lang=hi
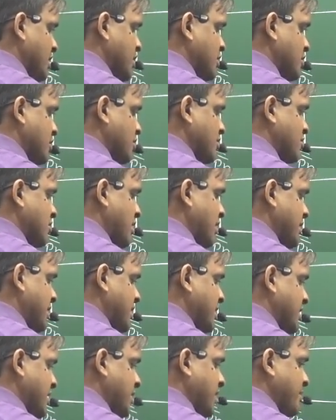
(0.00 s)
इसको
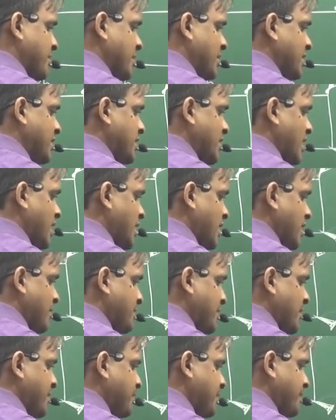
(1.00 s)
सॉलिड करके मैंने यहाँ
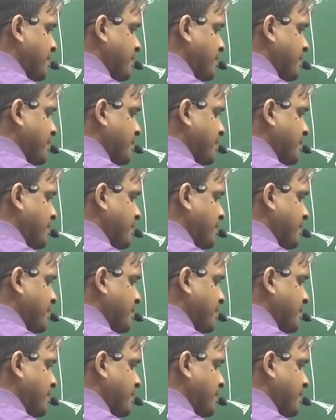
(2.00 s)
पर